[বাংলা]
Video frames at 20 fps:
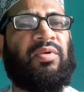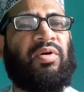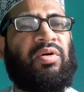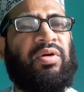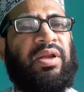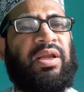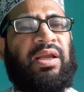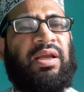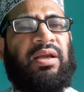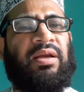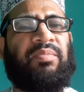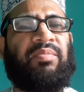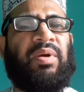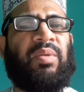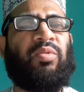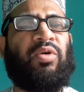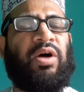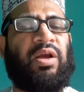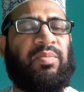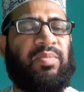অনেক
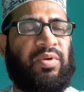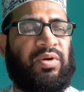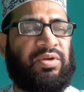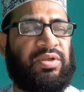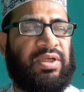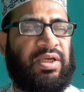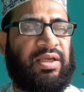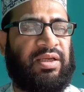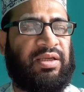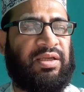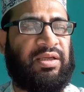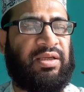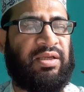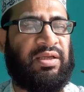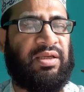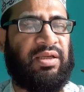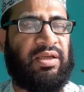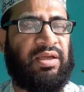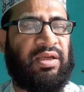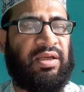ব্যবহার পাওয়া যায়
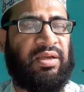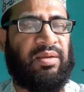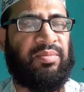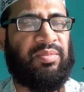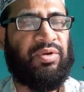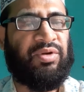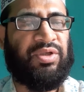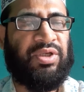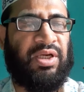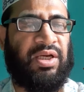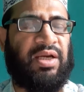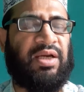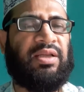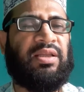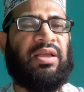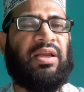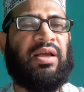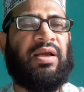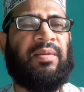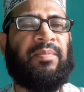প্রিয়
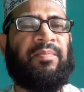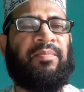শিক্ষার্থীরা